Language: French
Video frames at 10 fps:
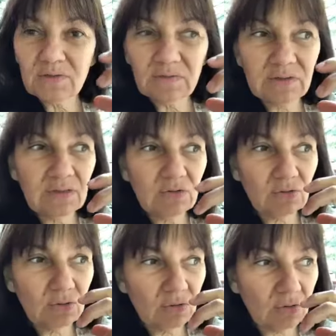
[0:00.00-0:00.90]
qui va
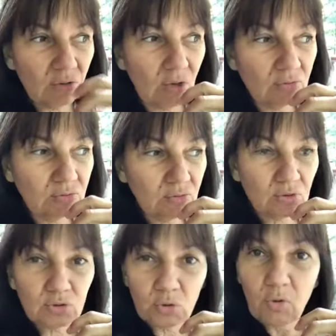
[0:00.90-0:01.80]
être
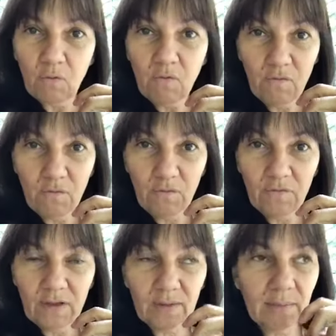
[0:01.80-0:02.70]
contre ce qu'on veut
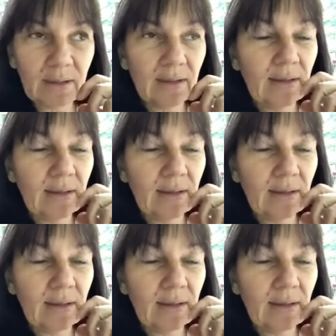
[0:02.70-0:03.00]
finalement,